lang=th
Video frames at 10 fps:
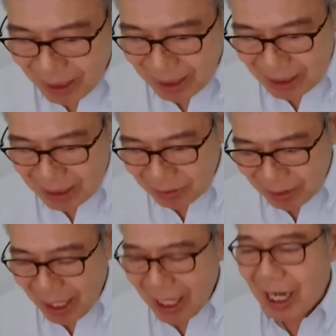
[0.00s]
งมาเหลือ จุ
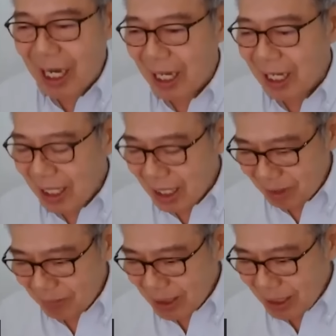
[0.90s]
ดห้า
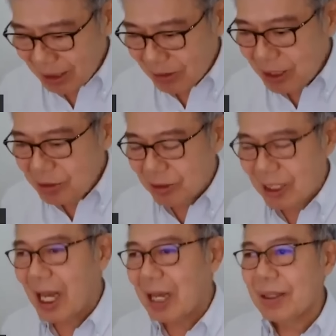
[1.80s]
แล้วมันติดอยู่ที่ จุด
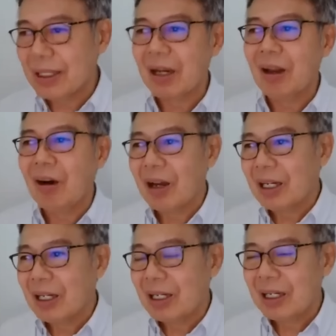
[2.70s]
ห้า มาตลอด
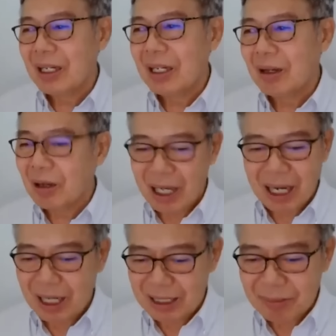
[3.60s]

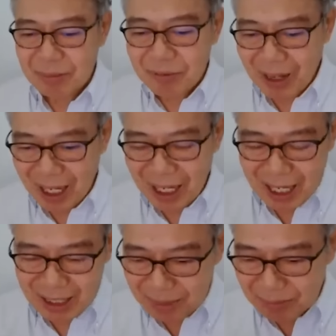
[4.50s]
ท่านผู้ฟัง
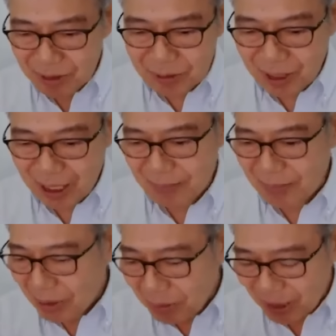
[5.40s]
ท่านผู้ดูใครไป
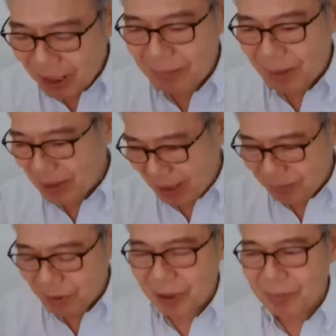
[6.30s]
ดูเลยไปไป
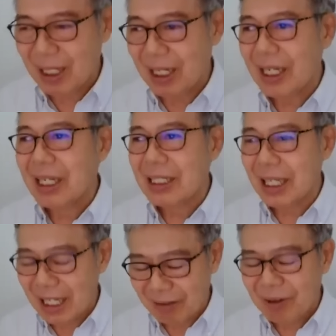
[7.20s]
คำนวณมาเลยจะ
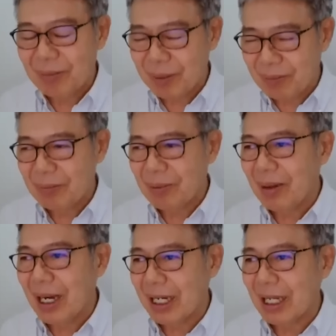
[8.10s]
เห็นว่ามันจะเป็นประ
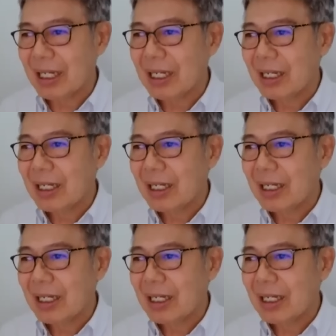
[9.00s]
มาณนั้น